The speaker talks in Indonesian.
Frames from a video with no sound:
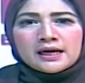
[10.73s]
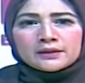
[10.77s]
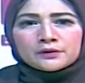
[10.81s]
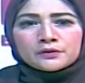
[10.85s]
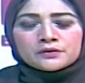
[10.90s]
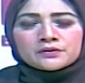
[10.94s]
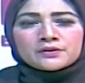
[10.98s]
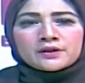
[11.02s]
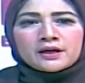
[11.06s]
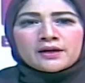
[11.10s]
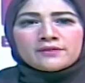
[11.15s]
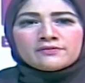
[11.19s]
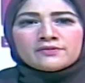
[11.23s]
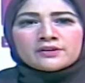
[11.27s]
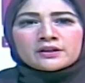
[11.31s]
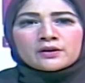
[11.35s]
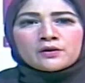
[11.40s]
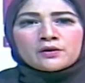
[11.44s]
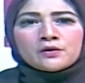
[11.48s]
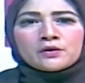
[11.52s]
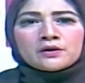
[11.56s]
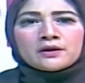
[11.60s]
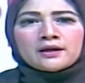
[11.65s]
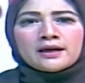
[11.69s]
atau driver
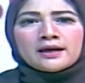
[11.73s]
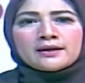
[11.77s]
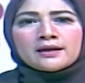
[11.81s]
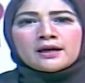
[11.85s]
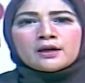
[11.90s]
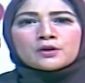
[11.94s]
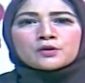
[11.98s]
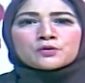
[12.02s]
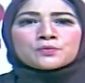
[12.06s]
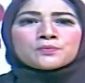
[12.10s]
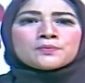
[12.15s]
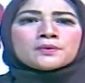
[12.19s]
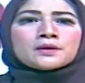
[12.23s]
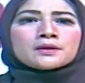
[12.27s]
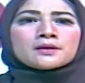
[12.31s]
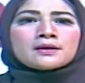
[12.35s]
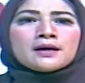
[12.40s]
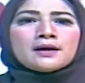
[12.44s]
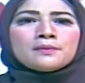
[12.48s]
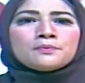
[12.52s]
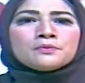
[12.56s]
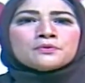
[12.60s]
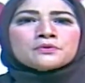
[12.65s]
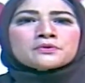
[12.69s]
online harus
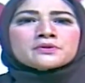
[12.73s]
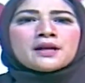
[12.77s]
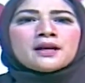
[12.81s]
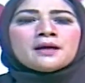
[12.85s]
bergabung